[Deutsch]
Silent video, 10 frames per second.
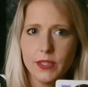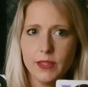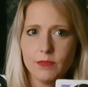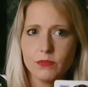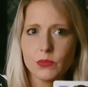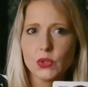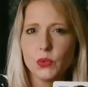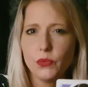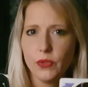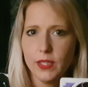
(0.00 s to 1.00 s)
ähm,
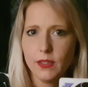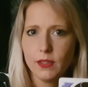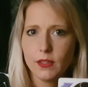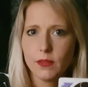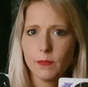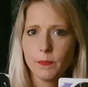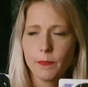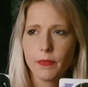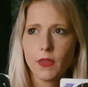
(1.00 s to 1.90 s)
zu finden